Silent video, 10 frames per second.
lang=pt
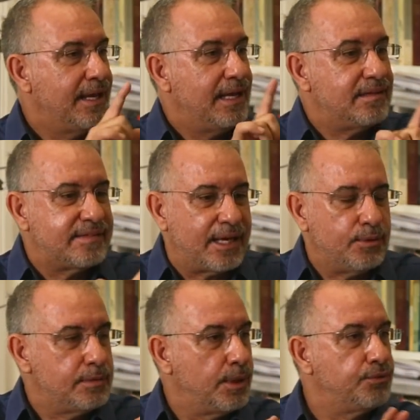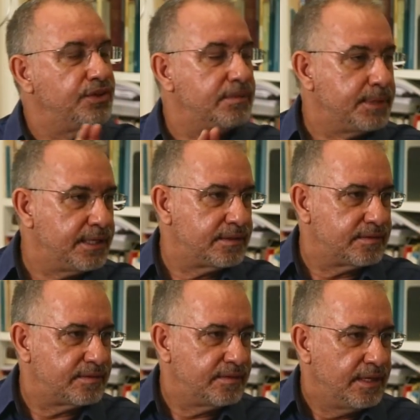eles eram irmãos
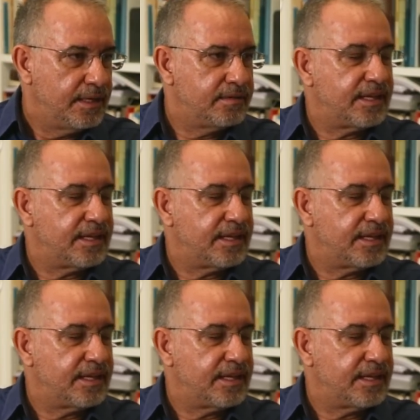siameses. Claro.